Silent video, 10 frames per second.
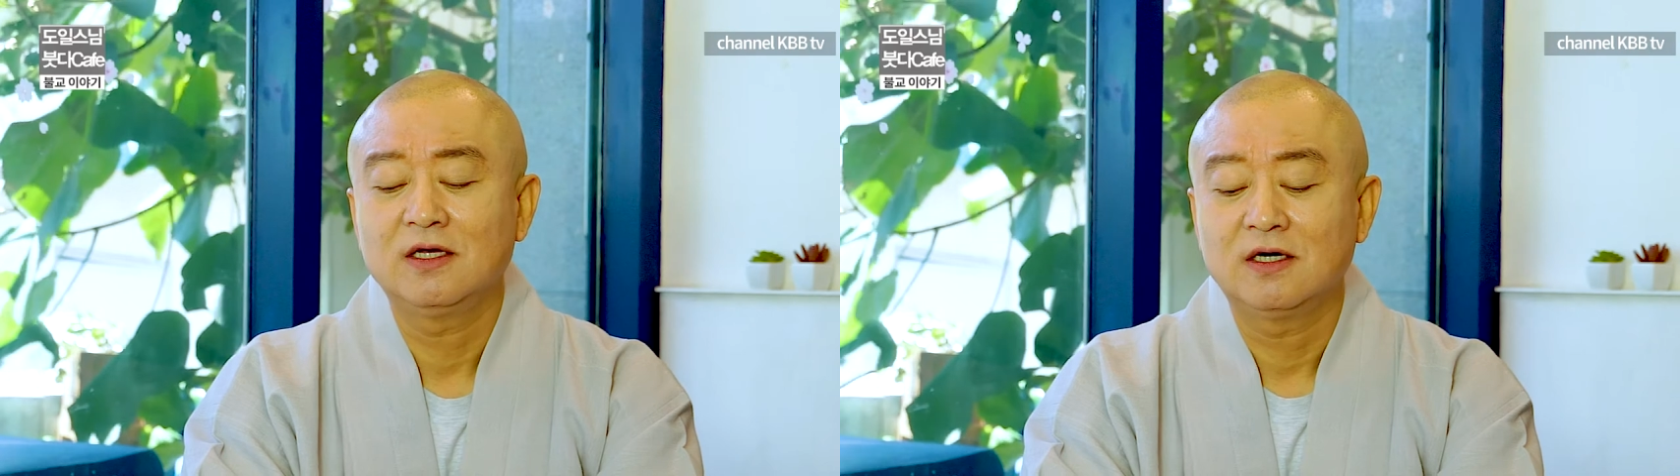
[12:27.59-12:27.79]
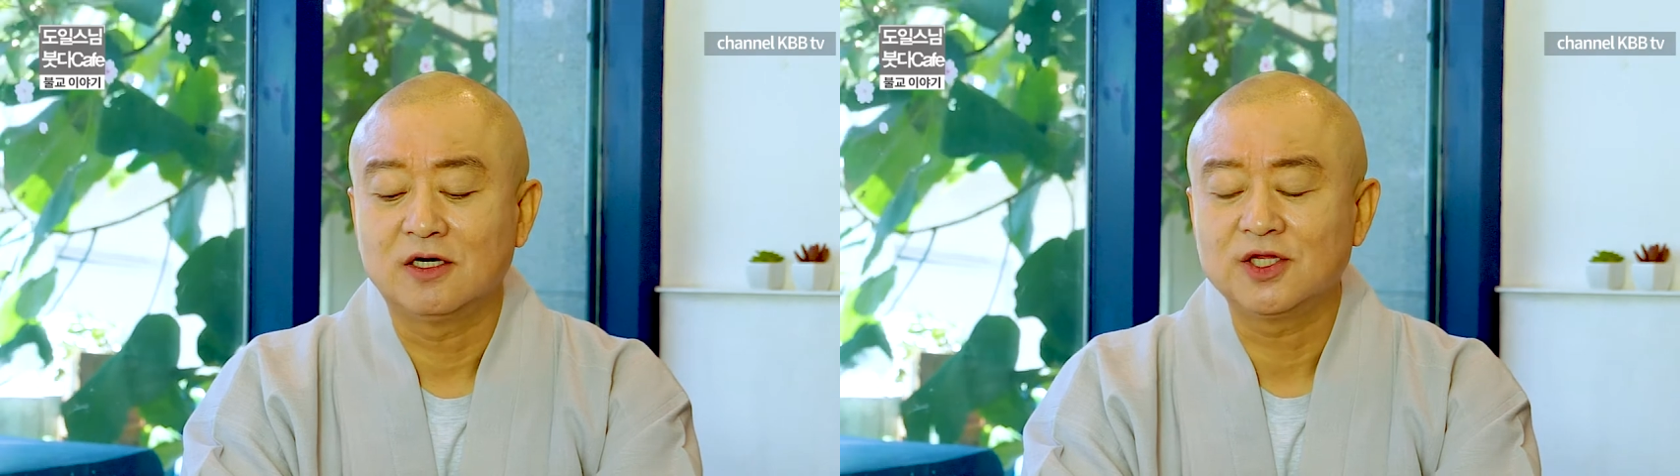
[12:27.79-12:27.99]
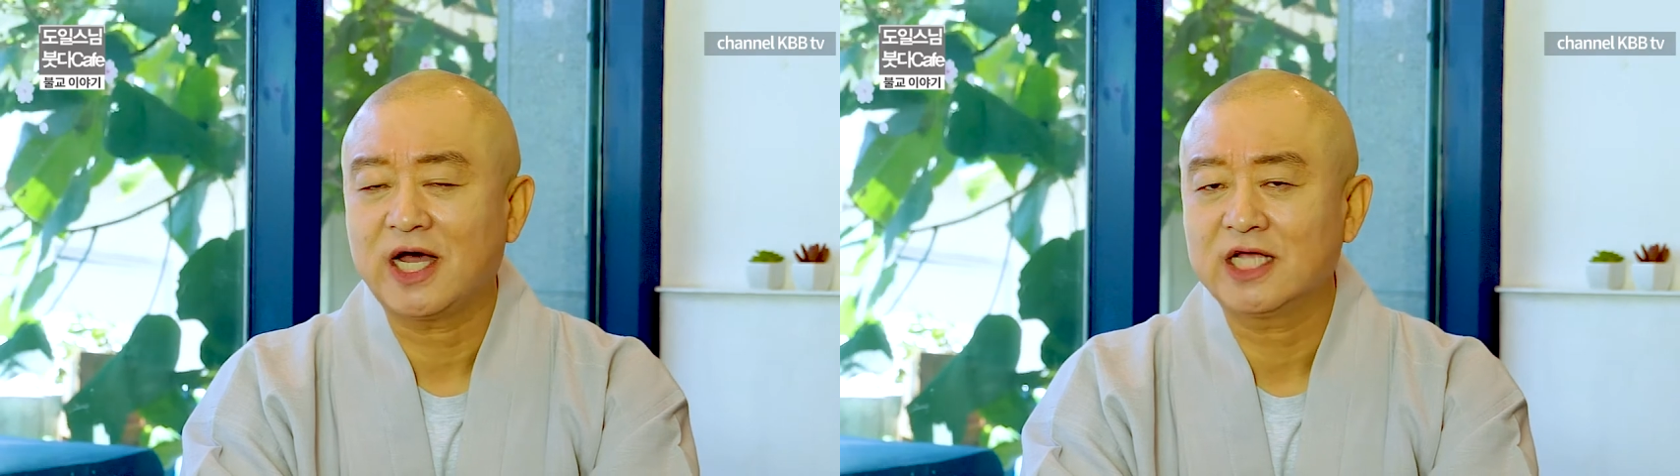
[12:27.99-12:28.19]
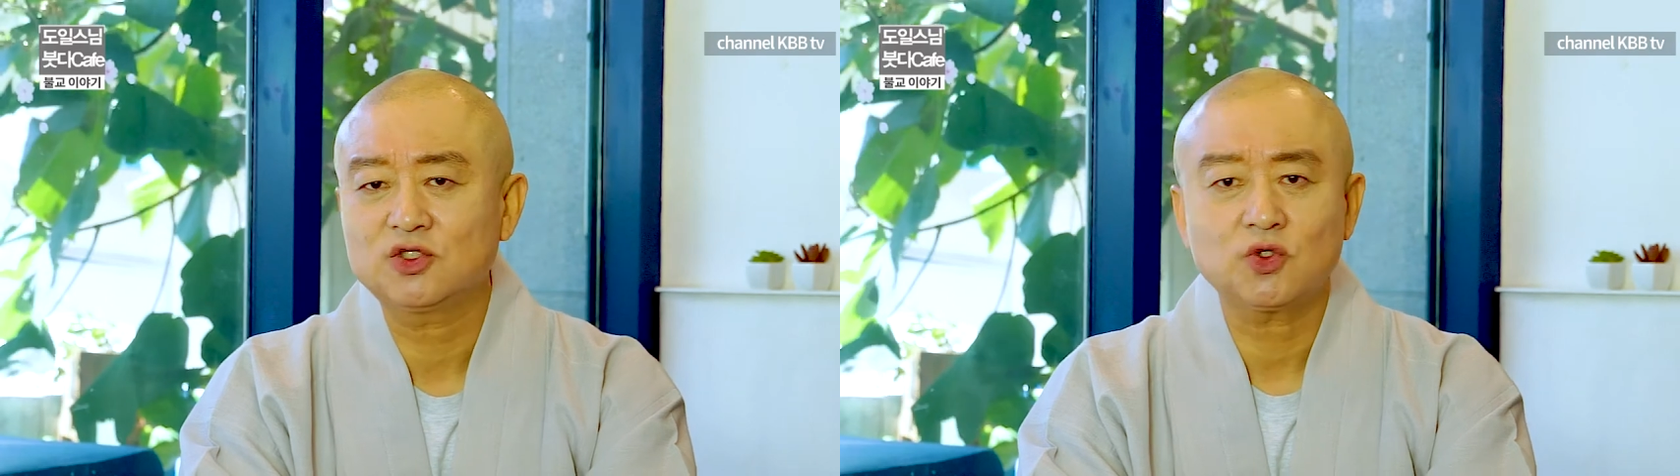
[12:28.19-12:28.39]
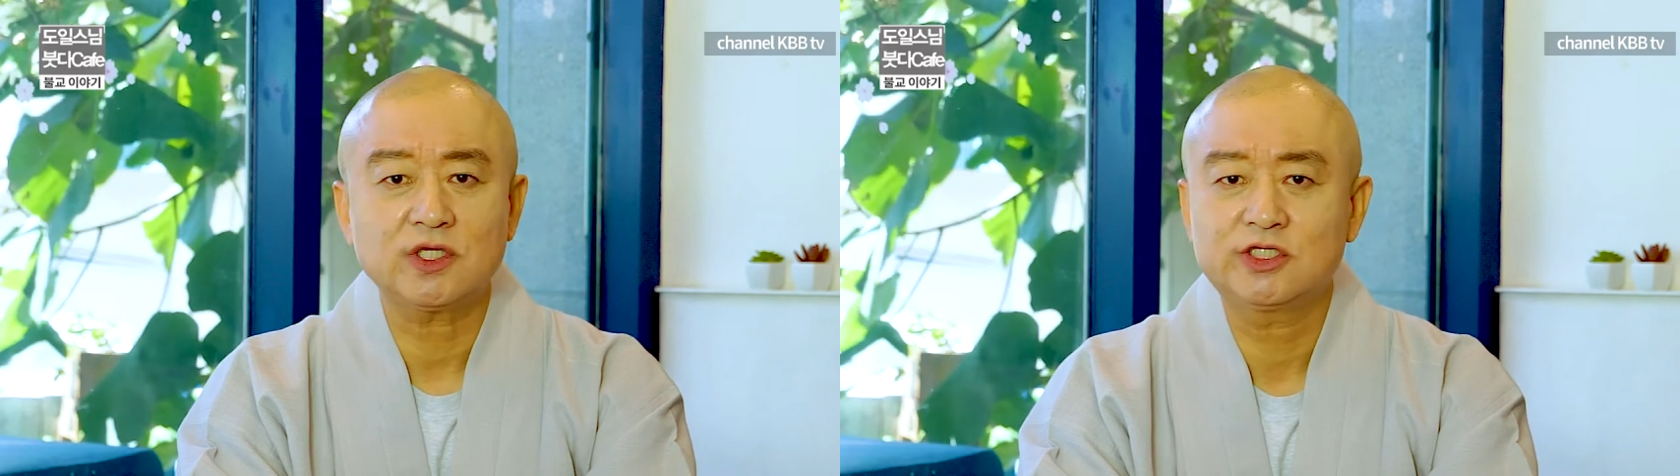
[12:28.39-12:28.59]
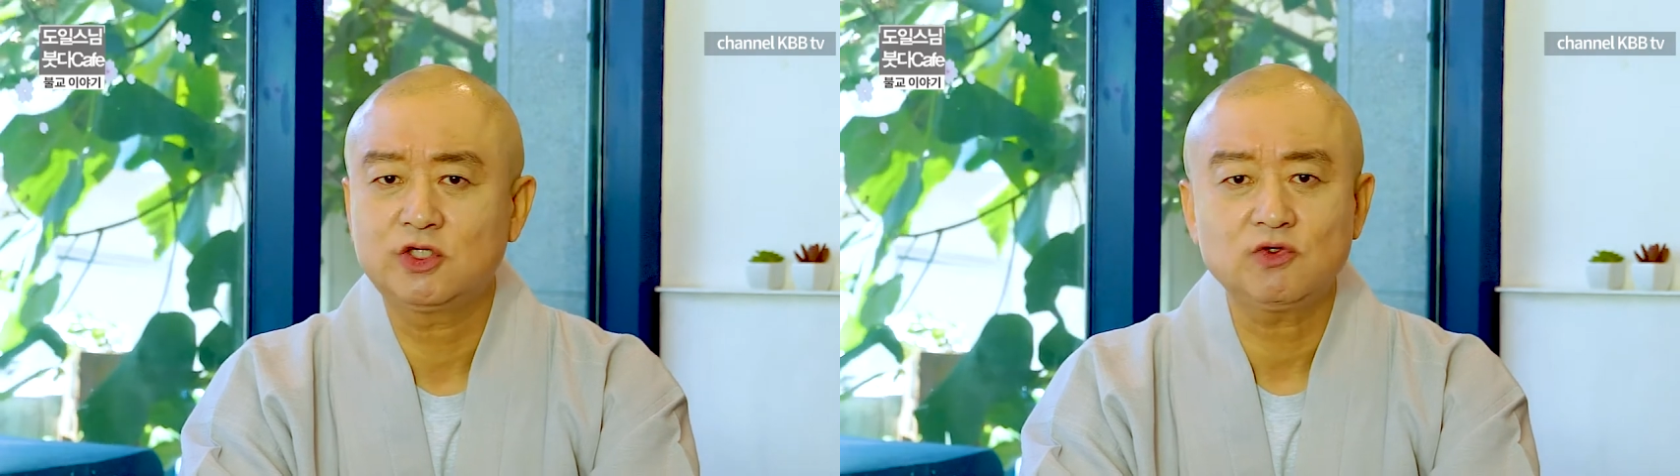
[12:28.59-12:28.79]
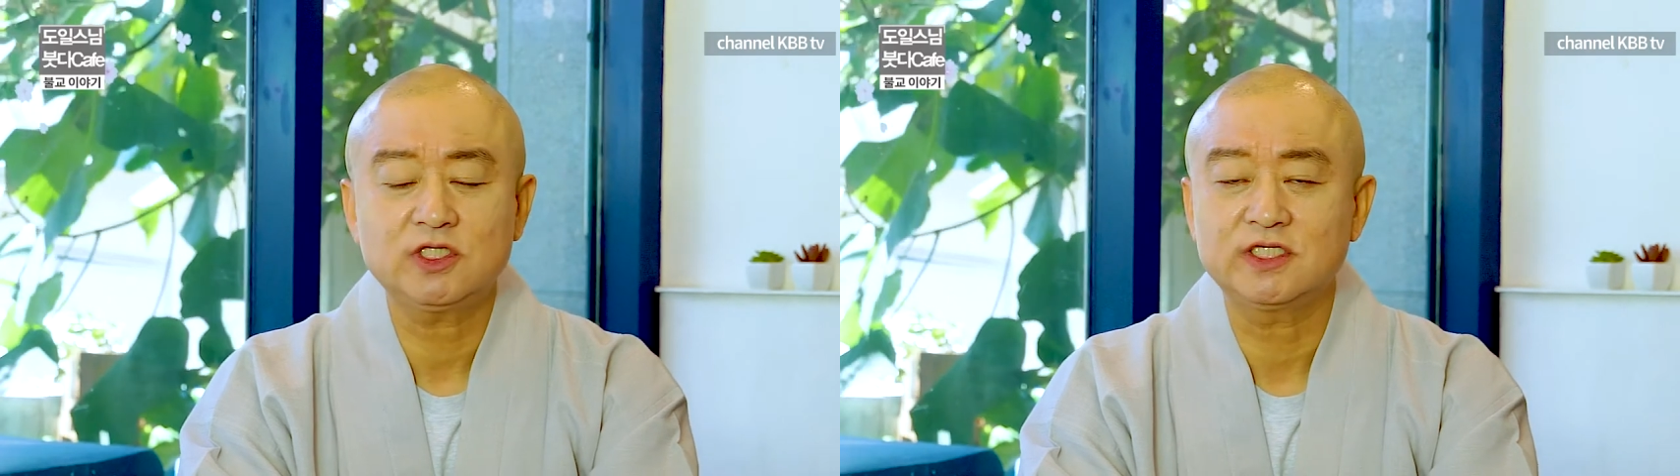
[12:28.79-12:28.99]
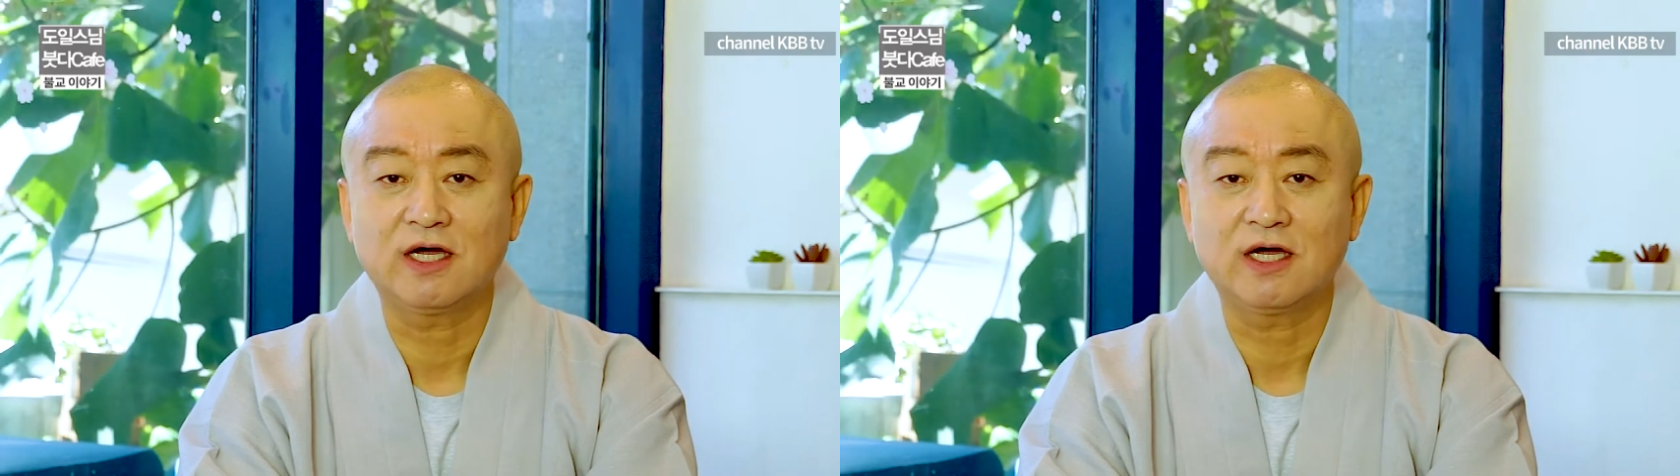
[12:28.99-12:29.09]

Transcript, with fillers: 어느 한쪽에 치우치지